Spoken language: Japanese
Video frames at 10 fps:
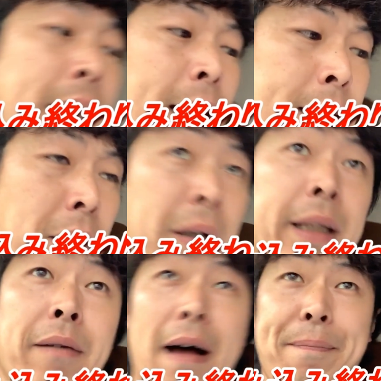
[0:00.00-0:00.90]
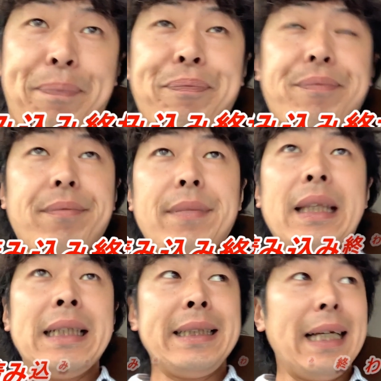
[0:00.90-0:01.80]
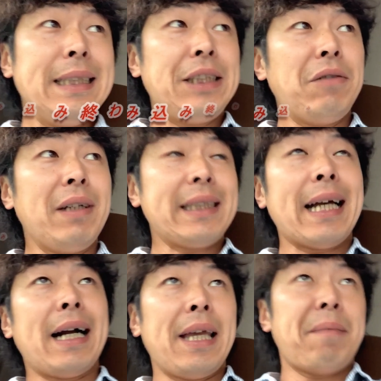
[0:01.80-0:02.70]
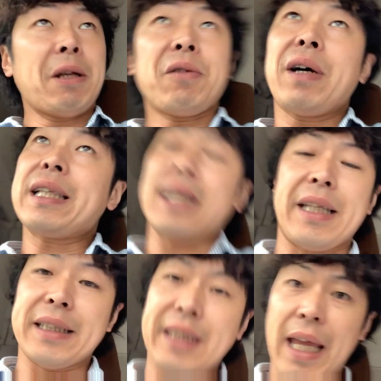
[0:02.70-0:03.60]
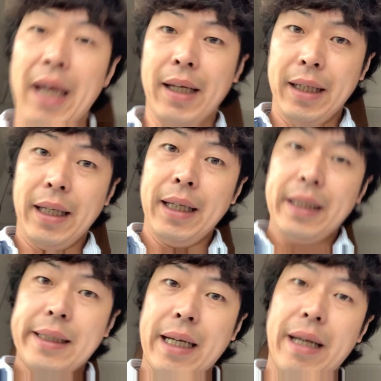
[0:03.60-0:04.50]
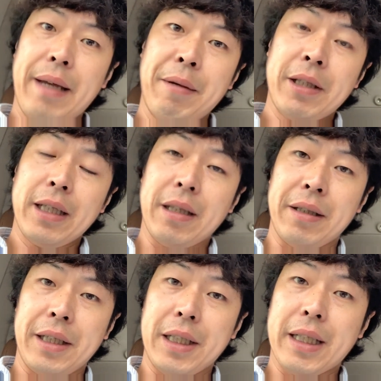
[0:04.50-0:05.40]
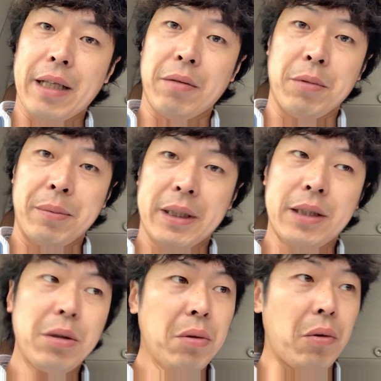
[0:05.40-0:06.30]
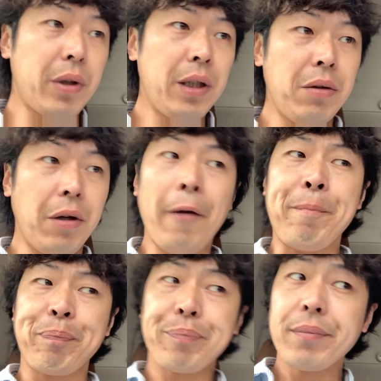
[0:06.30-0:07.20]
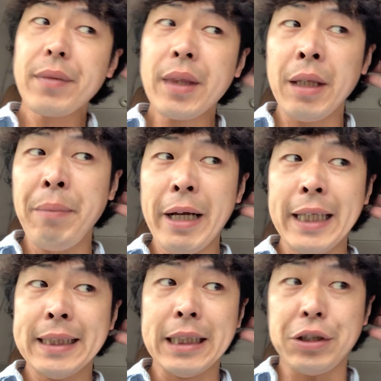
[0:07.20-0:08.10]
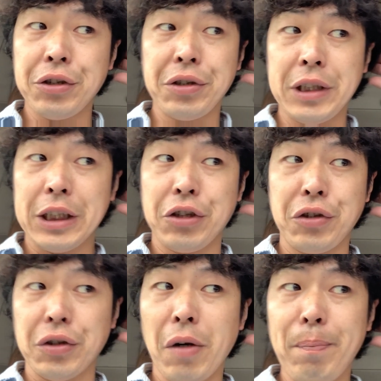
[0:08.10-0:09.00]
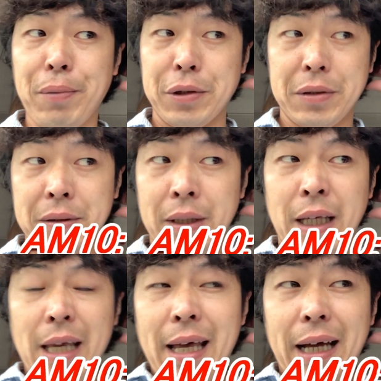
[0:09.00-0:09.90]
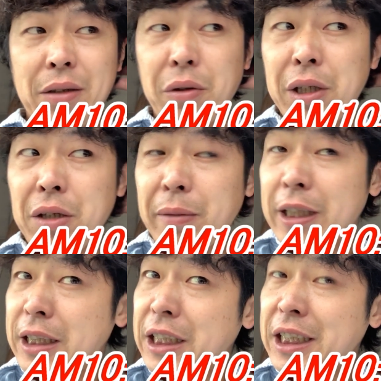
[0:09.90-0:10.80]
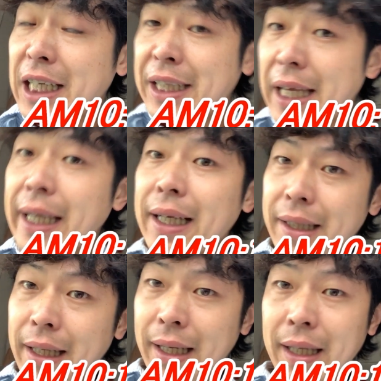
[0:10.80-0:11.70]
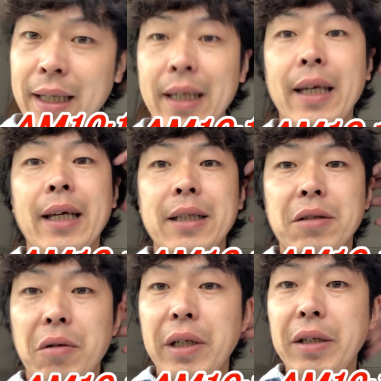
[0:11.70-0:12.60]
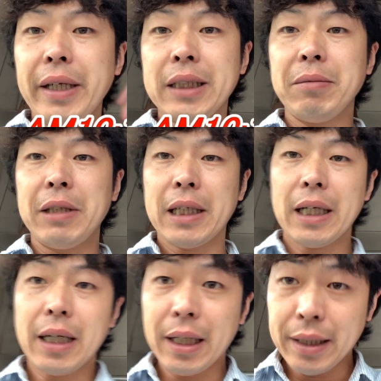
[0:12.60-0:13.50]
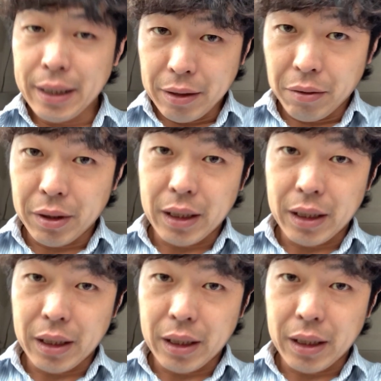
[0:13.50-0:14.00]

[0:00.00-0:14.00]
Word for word: それでは最初は佐賀大和あたりですね。佐賀大和あたりに行きたいと思います。ちょっとお昼、今現在じゅうじじゅうろっぷん。あとお昼までにじかんないからね、お昼休みにかからないように